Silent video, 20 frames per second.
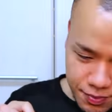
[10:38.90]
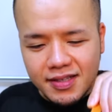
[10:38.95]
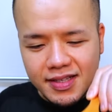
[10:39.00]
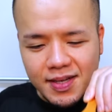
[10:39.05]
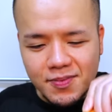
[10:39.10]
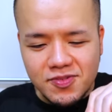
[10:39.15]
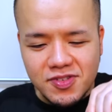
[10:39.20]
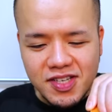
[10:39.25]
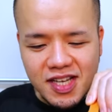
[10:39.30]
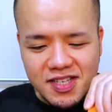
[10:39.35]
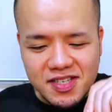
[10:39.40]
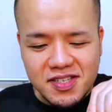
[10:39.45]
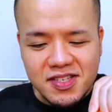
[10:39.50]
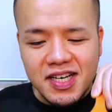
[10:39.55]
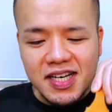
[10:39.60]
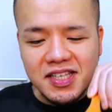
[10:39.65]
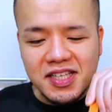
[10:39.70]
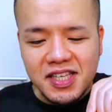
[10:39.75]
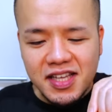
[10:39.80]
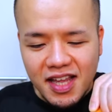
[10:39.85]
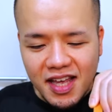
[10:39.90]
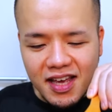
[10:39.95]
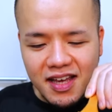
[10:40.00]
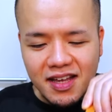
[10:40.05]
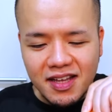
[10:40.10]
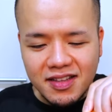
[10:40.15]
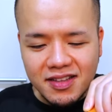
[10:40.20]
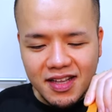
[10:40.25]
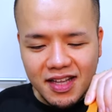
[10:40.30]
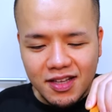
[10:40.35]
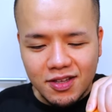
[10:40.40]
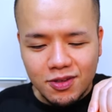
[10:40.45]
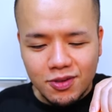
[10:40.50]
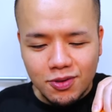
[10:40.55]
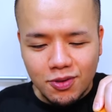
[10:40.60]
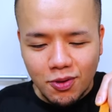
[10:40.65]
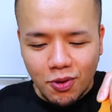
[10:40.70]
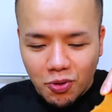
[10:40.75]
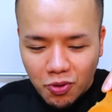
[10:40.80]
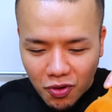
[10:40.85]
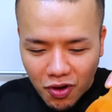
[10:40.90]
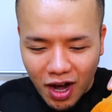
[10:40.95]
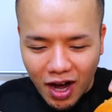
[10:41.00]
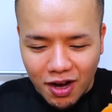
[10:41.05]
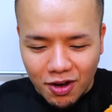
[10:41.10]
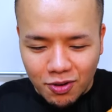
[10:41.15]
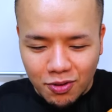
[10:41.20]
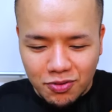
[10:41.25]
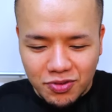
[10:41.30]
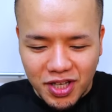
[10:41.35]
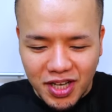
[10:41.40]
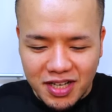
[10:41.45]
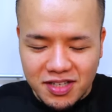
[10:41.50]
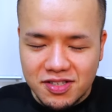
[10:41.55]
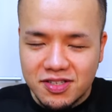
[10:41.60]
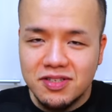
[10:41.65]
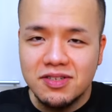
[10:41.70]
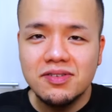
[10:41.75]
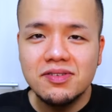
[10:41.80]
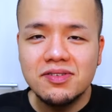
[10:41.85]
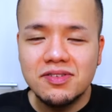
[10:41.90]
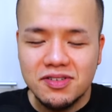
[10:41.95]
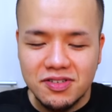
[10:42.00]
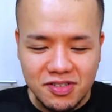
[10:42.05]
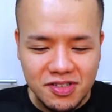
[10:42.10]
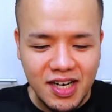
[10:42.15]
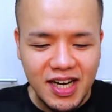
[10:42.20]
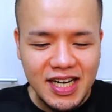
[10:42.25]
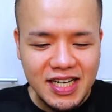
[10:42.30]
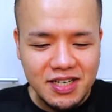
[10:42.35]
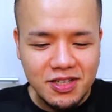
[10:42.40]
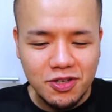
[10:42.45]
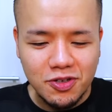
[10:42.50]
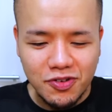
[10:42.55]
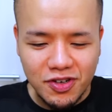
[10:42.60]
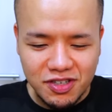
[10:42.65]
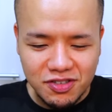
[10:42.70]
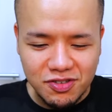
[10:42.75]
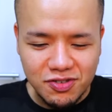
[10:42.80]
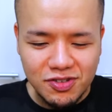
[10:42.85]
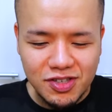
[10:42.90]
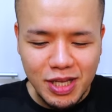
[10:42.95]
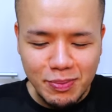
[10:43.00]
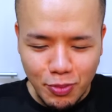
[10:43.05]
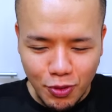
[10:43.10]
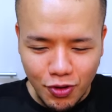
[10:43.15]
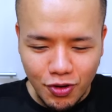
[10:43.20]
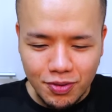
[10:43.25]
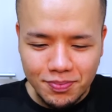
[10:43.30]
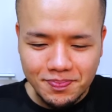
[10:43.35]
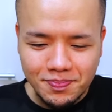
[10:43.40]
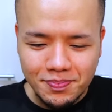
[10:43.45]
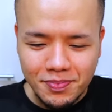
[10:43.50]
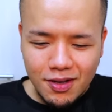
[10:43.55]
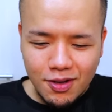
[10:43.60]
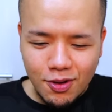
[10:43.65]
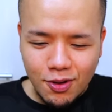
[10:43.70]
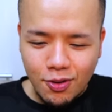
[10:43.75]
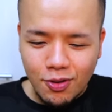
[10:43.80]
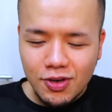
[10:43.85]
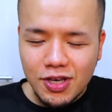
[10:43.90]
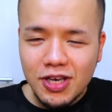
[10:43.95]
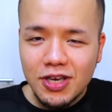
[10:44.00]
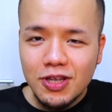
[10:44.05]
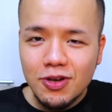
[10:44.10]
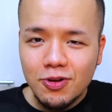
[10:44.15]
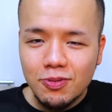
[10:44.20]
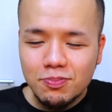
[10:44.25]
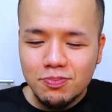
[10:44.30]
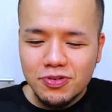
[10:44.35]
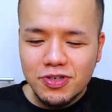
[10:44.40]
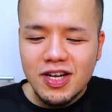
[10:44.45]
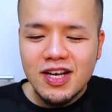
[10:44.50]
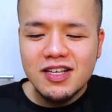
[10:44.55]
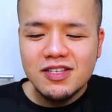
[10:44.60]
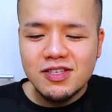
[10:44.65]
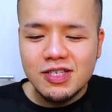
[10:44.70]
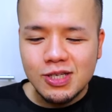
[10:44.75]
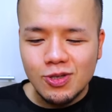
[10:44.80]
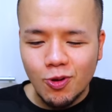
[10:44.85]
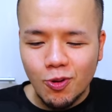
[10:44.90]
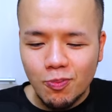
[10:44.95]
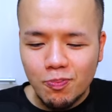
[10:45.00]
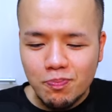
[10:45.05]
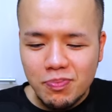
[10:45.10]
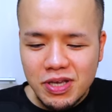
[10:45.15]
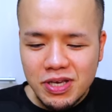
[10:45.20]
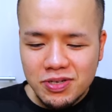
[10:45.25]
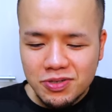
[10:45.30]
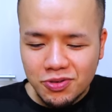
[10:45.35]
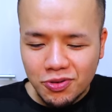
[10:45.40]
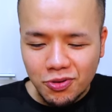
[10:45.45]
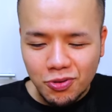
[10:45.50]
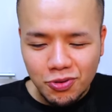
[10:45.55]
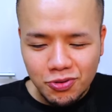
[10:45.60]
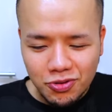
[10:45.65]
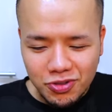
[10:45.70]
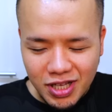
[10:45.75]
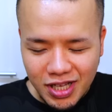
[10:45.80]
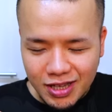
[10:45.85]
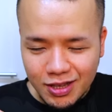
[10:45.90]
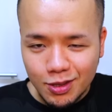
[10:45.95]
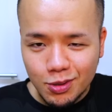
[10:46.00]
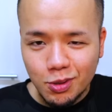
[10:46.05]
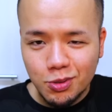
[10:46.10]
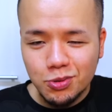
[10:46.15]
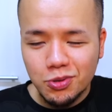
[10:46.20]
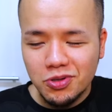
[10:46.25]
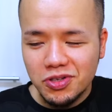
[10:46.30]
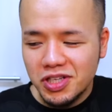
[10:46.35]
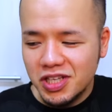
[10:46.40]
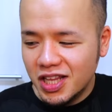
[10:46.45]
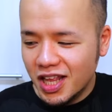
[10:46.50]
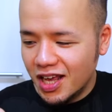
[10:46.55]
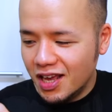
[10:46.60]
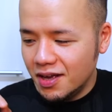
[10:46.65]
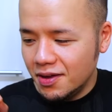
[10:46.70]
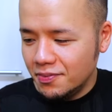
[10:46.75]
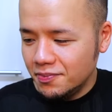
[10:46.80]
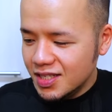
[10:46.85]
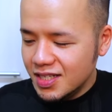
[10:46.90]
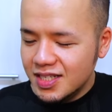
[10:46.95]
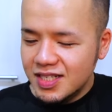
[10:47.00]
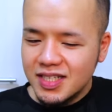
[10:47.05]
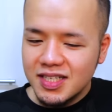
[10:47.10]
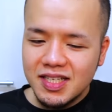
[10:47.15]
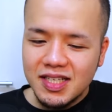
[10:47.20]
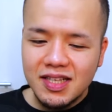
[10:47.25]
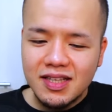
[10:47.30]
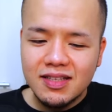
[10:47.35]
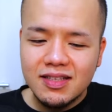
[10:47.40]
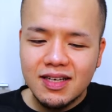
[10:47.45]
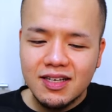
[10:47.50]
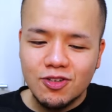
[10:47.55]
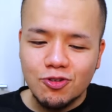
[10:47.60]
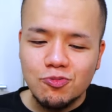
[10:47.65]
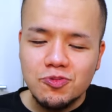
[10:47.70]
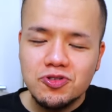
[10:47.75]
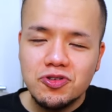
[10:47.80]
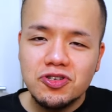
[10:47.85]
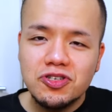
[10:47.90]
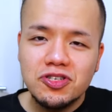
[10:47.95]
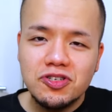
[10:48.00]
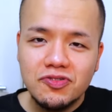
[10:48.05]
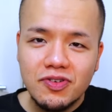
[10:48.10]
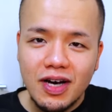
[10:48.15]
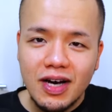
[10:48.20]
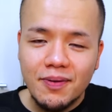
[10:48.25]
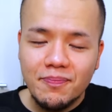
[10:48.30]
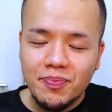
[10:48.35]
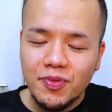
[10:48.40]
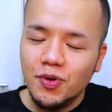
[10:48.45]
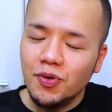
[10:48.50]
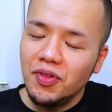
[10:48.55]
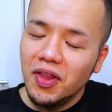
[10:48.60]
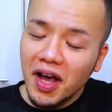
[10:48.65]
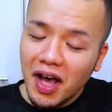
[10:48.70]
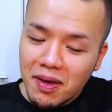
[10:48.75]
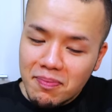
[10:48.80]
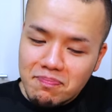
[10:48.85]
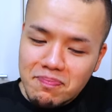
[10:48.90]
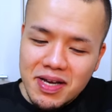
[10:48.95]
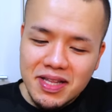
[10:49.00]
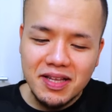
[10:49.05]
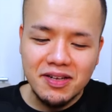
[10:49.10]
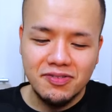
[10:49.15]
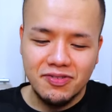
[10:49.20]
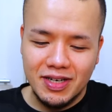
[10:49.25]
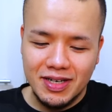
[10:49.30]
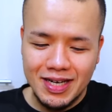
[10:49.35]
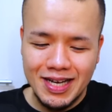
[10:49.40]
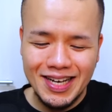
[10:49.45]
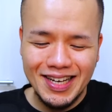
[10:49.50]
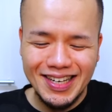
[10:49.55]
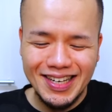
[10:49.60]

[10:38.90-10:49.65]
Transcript: でもさすがにね、納豆ご飯こんだけツルツル入るとは言っても、5キロプラストッピングのこの納豆丼にね、1リッターのお味噌汁はお腹いっぱいになるわ。